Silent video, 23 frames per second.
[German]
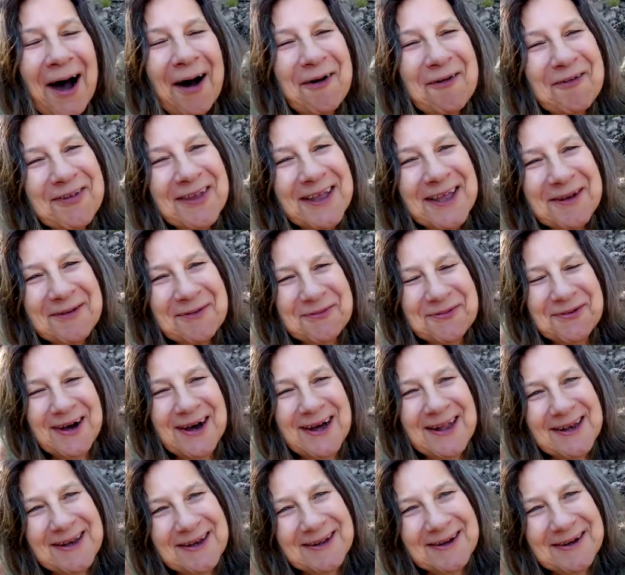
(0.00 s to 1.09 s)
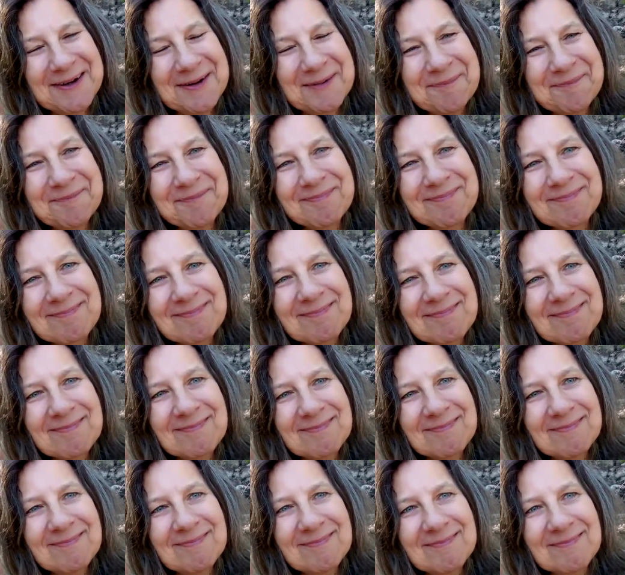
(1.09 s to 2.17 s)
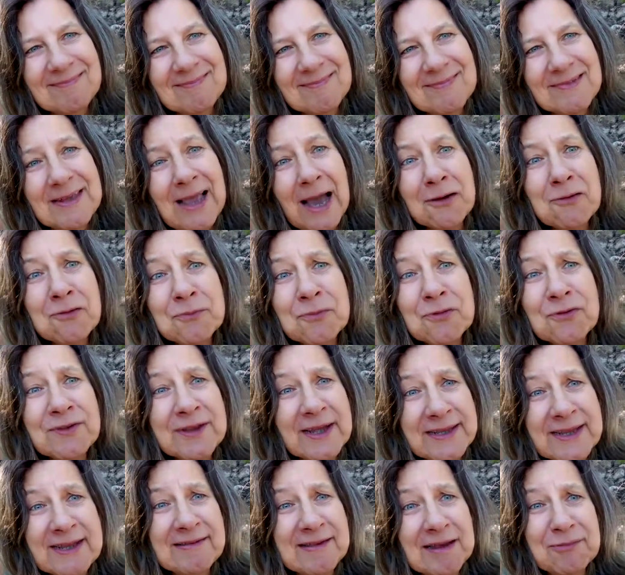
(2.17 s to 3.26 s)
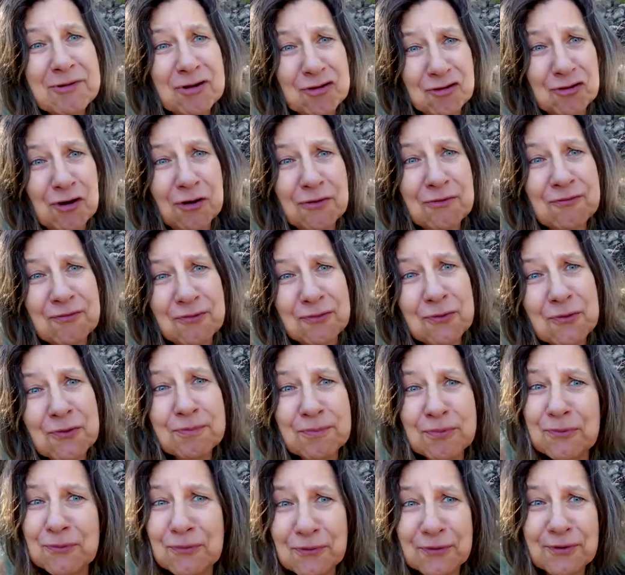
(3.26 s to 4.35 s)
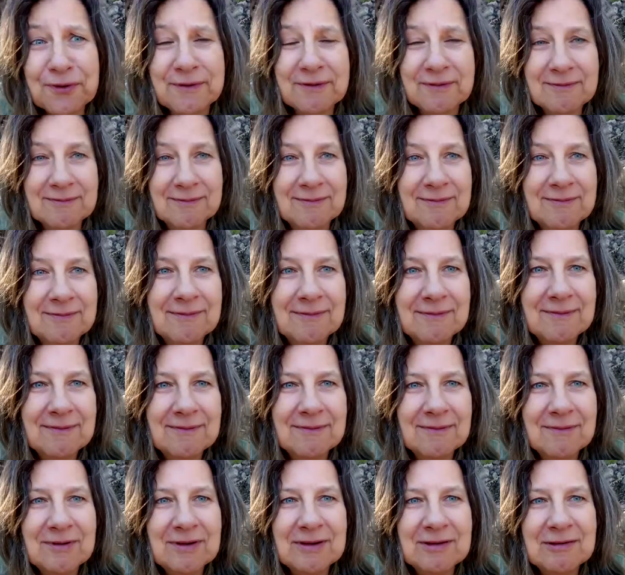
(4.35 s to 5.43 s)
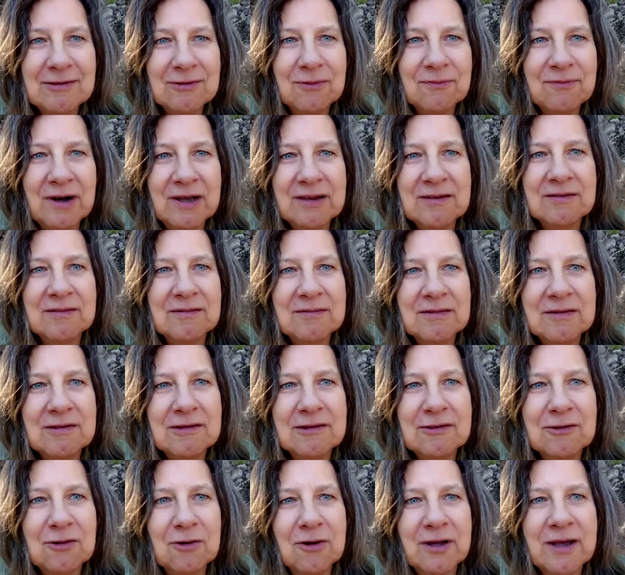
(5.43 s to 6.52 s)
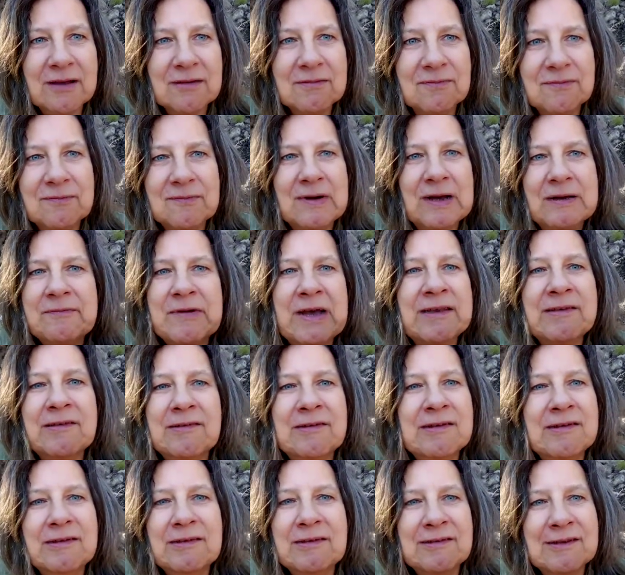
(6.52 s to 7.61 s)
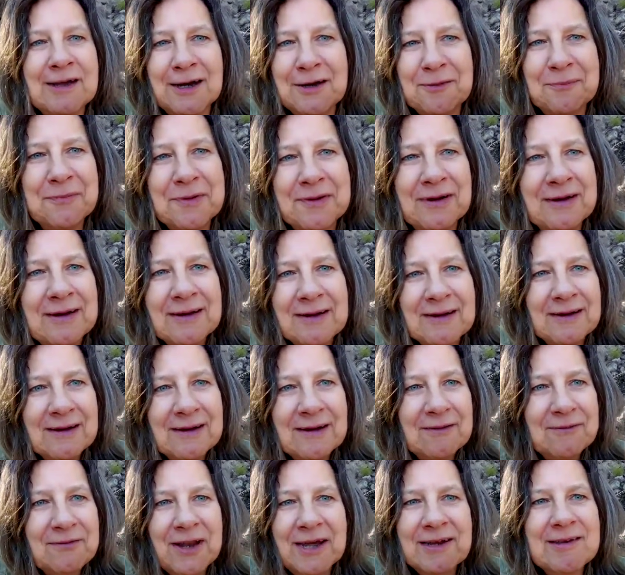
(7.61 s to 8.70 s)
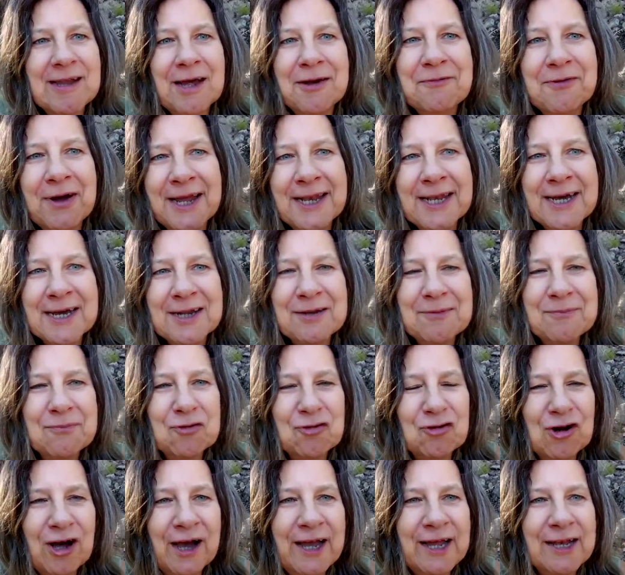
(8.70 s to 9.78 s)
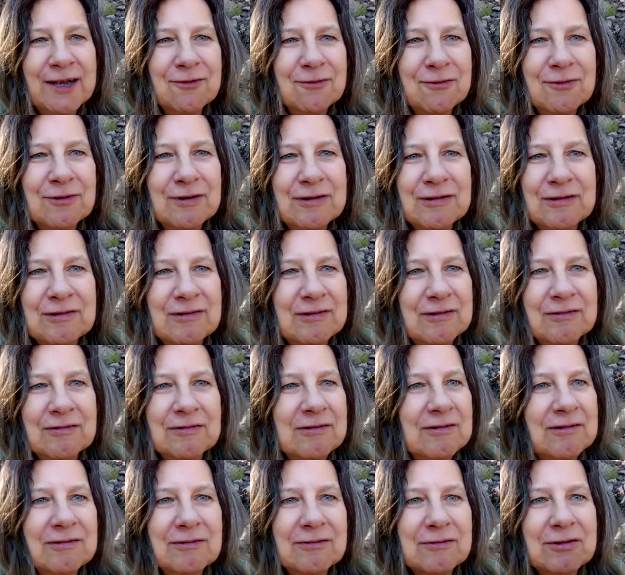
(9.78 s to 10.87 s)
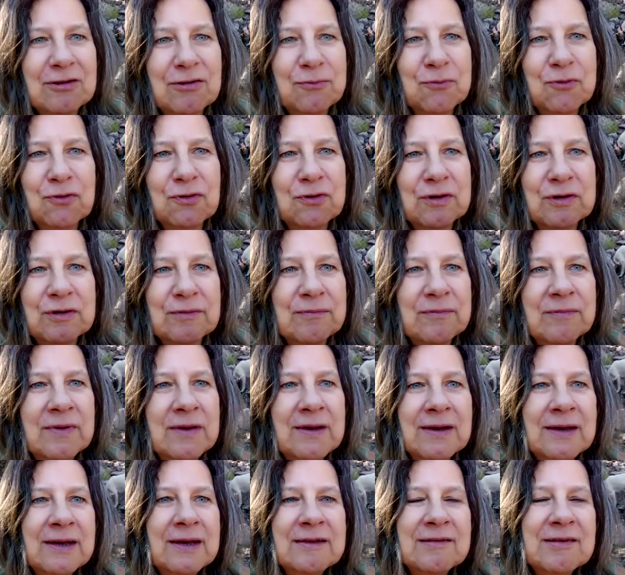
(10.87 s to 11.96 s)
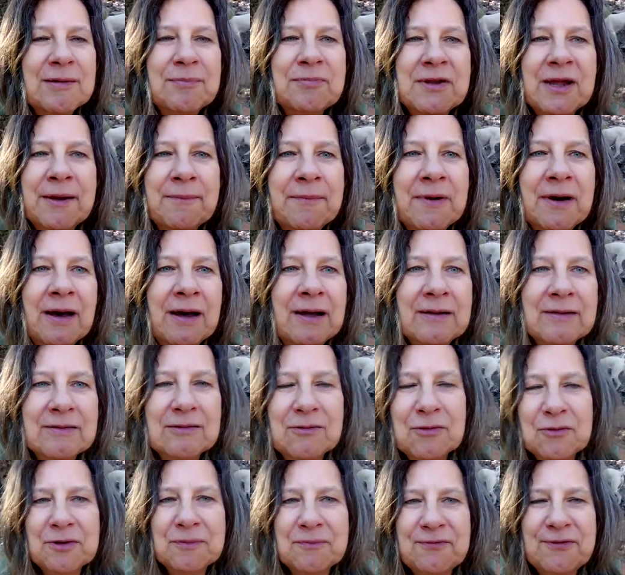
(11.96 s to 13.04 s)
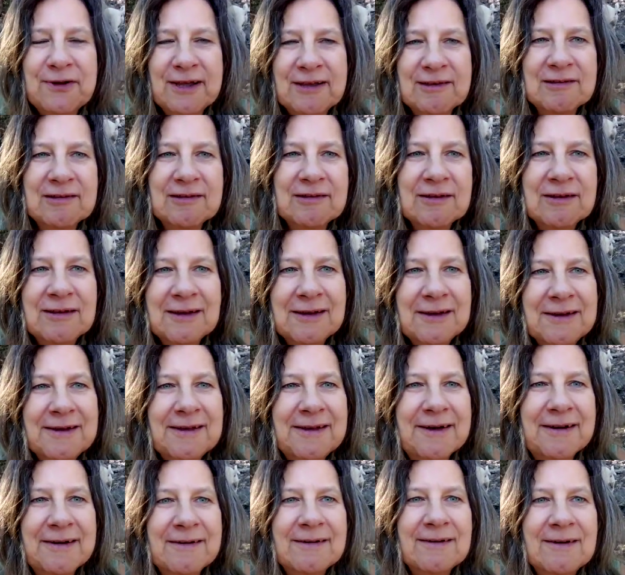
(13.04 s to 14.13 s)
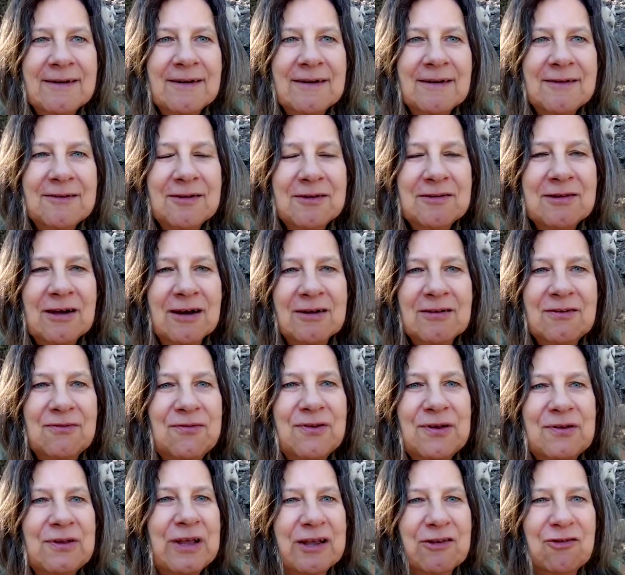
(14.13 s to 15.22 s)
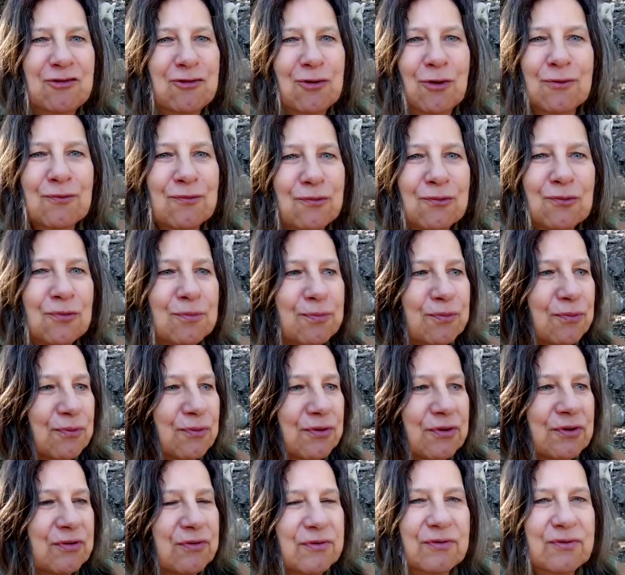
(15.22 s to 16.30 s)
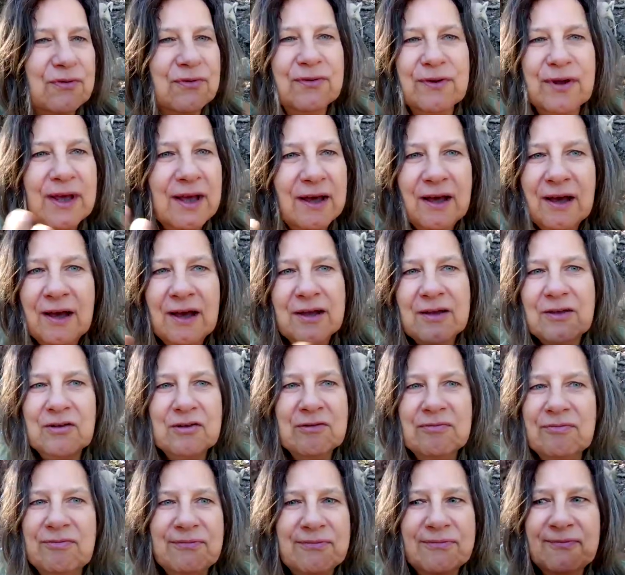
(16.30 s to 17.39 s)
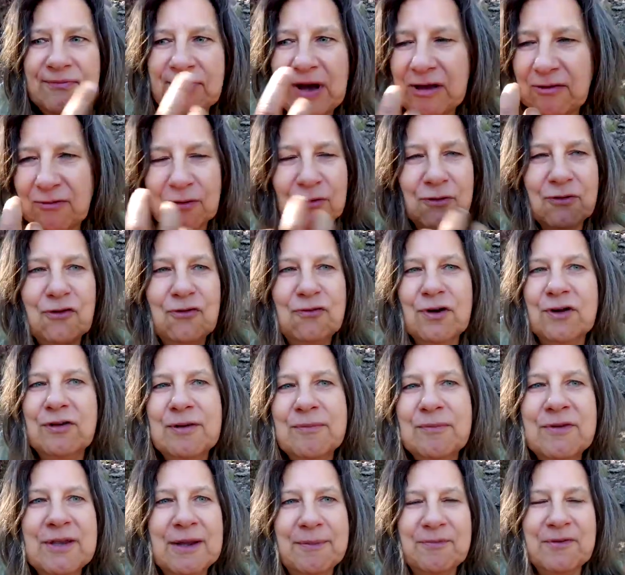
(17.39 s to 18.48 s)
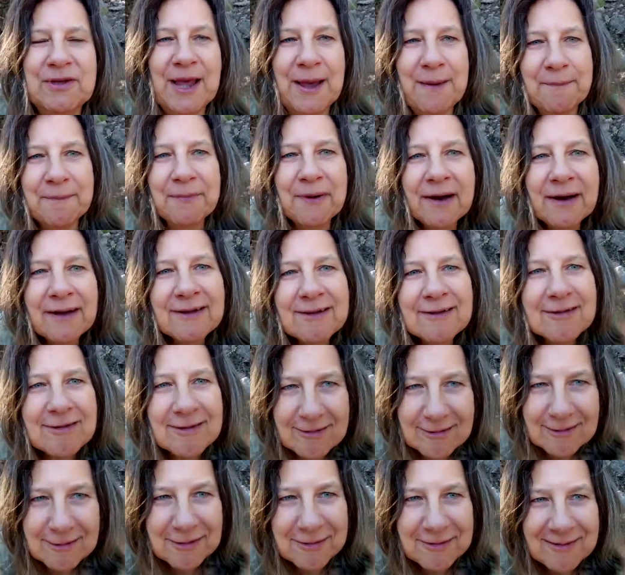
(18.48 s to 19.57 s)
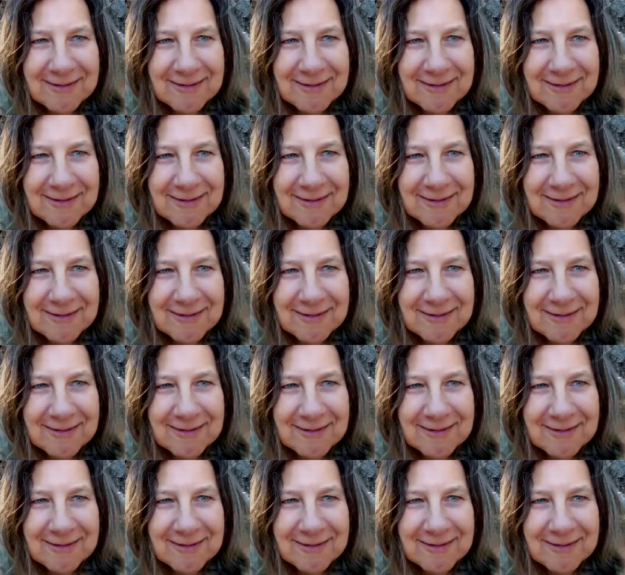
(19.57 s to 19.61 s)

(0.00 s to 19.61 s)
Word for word: Auf jeden Fall, ähm, ja, du musst dann jetzt aber schon einen Flug buchen und ich so, was? Das ist doch erst, weiß ich nicht, sie sagt mir vielleicht an Weihnachten Bescheid und ich, äh, und ich muss im September zu dem Fest. Ja. Dann sage ich, wie jetzt schon einen Flug buchen? ich weiß doch nicht, was im September ist.